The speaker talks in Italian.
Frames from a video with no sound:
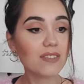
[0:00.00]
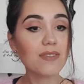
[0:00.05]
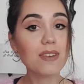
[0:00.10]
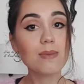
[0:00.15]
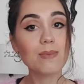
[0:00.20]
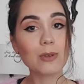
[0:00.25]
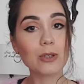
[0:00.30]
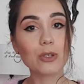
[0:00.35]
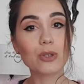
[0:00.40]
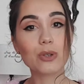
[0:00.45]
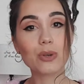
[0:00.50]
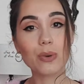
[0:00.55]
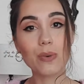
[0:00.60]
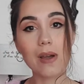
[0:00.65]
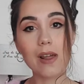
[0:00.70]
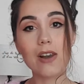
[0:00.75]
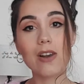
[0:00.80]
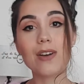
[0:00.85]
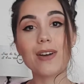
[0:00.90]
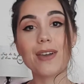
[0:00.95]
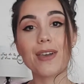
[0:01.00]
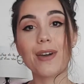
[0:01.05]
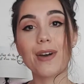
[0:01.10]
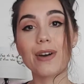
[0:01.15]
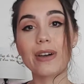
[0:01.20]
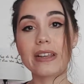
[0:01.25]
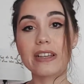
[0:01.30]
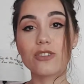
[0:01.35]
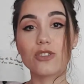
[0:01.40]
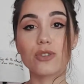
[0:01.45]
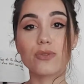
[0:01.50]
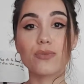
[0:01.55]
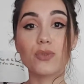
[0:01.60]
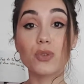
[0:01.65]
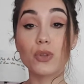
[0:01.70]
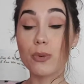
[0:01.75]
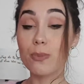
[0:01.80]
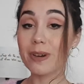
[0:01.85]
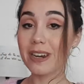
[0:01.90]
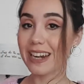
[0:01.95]
vi mostro quello che ho
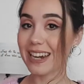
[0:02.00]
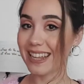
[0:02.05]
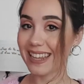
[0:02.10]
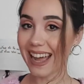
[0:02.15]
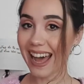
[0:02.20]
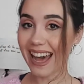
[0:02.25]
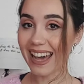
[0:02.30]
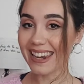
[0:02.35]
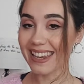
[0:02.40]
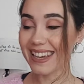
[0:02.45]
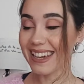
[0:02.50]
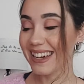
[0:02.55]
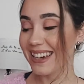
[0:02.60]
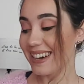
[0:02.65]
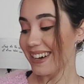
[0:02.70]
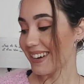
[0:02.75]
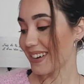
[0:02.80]
ricevuto per Natale,